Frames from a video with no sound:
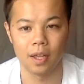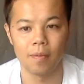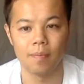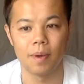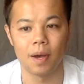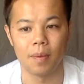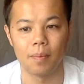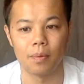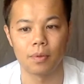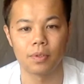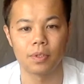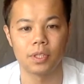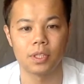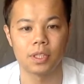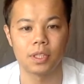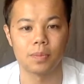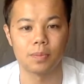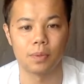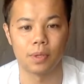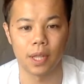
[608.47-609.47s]
まあ、僕
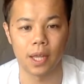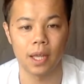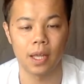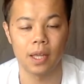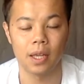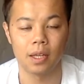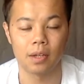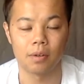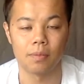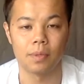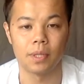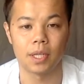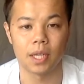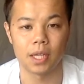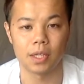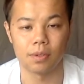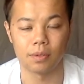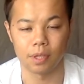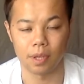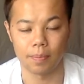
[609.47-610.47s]
自身もね
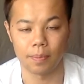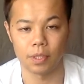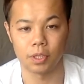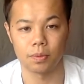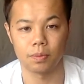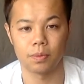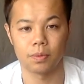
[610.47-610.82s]
コミュニケーションってやっぱ自